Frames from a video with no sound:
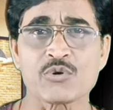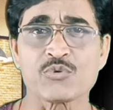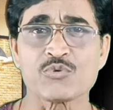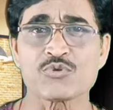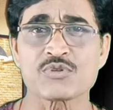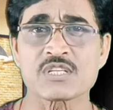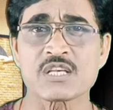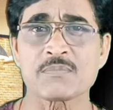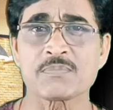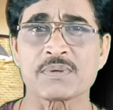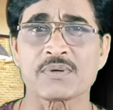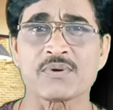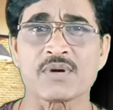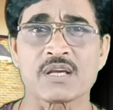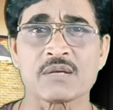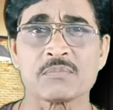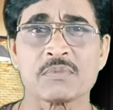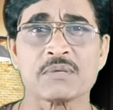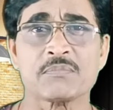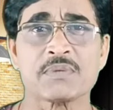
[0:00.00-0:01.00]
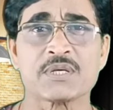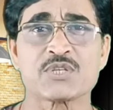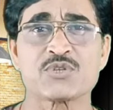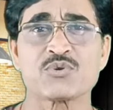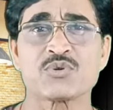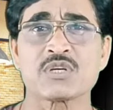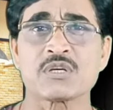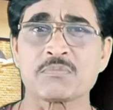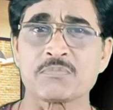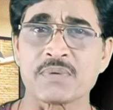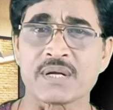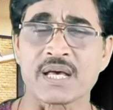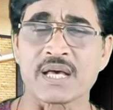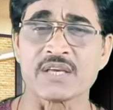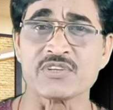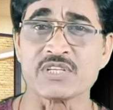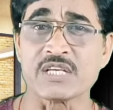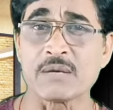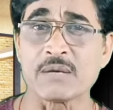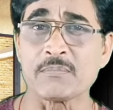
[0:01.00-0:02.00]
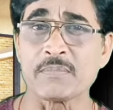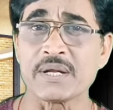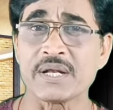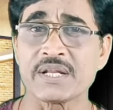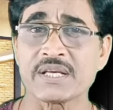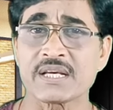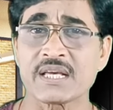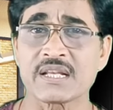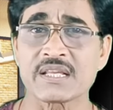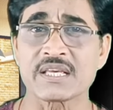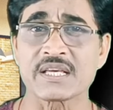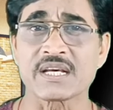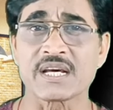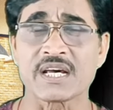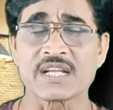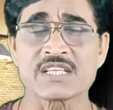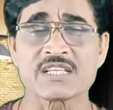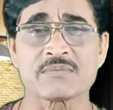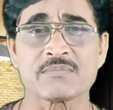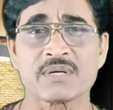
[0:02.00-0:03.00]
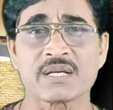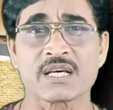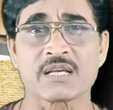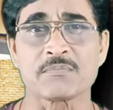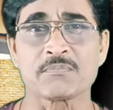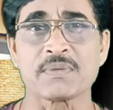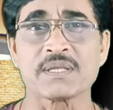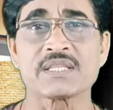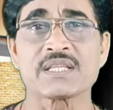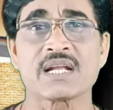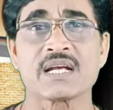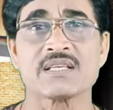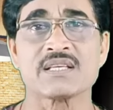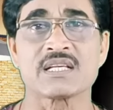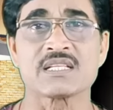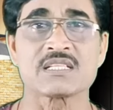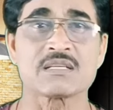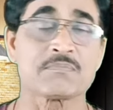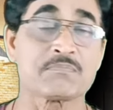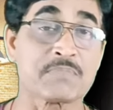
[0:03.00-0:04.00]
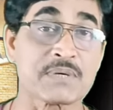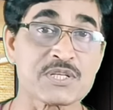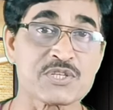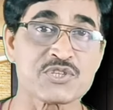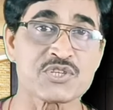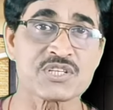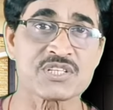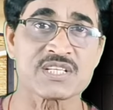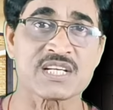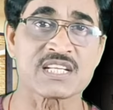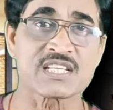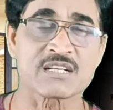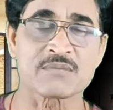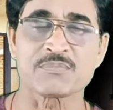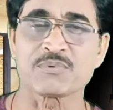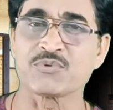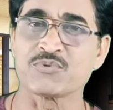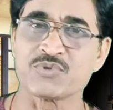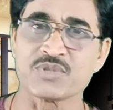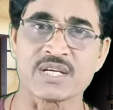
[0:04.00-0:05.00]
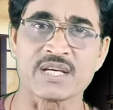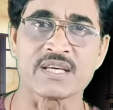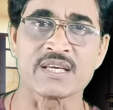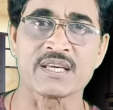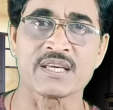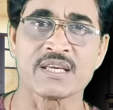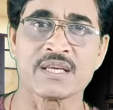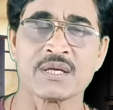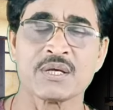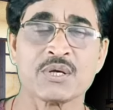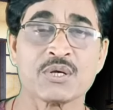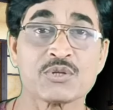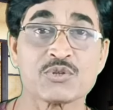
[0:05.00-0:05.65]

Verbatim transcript: और उसके परिवार में बच्चों की पढ़ाई या मेडिकल के खर्चे बढ़कर पंद्रह हजार से पच्चीस हजार तक पहुंच जाए